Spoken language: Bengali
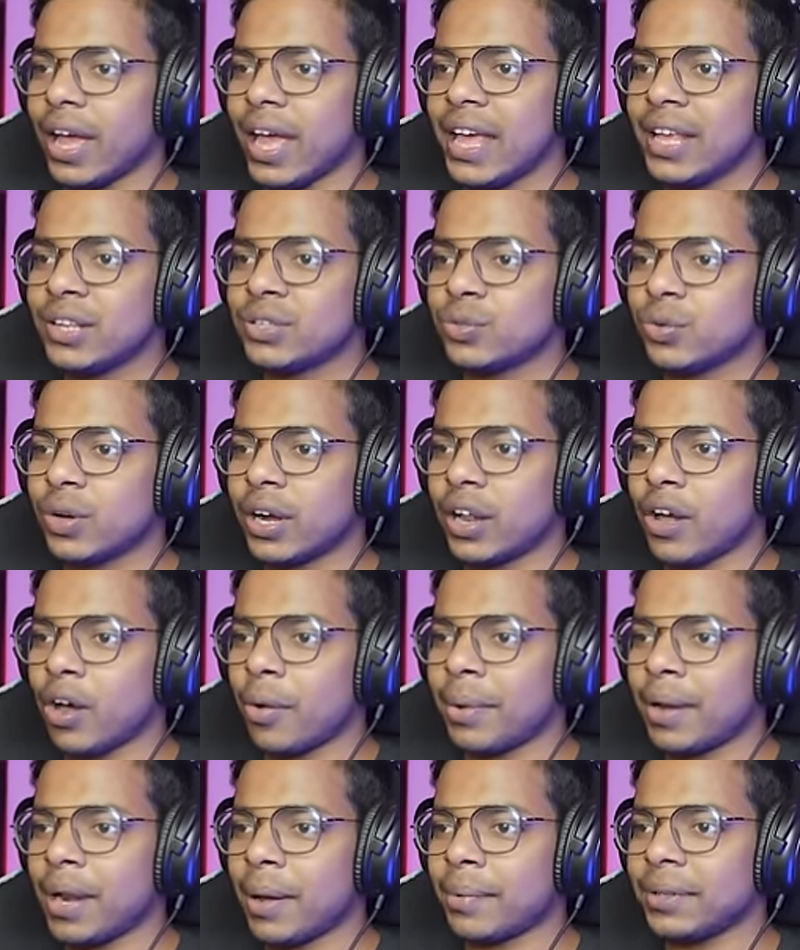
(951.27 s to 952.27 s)
এই সুগারে হবে
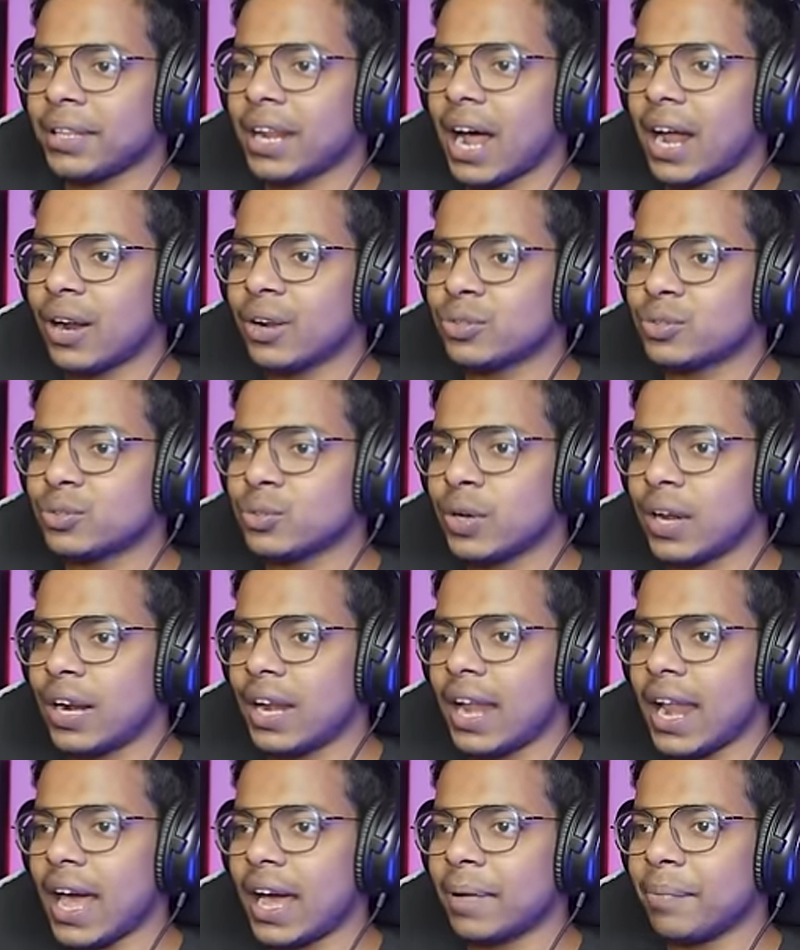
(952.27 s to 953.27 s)
না আমাদের আরও সুগার
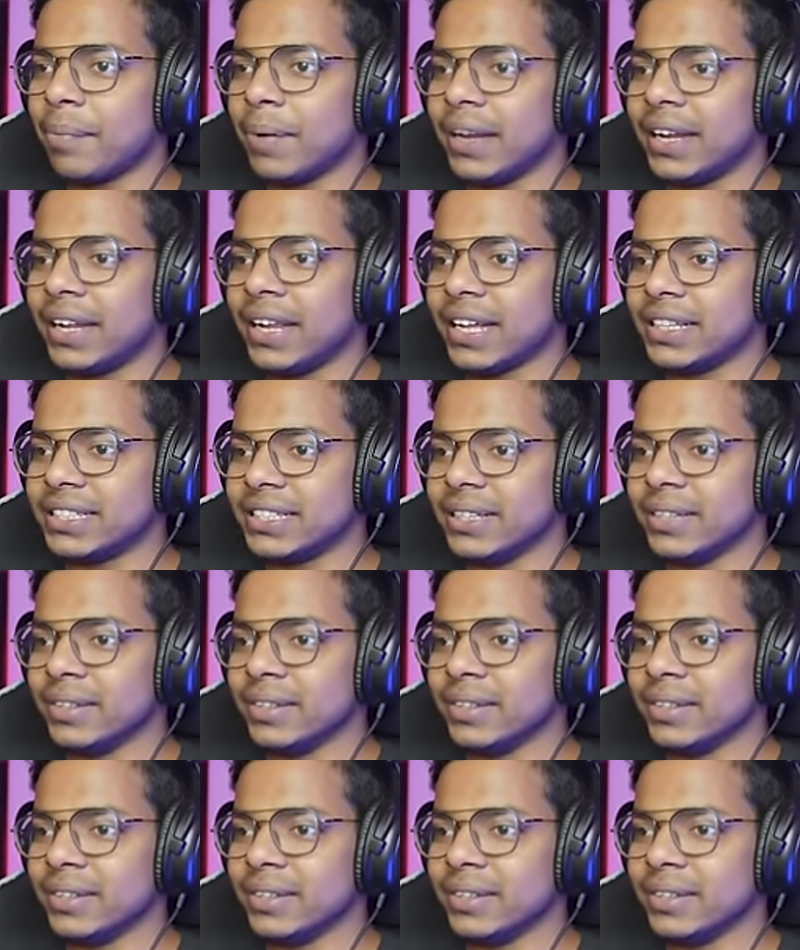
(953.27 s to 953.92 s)
লাগবে ঠিক আছে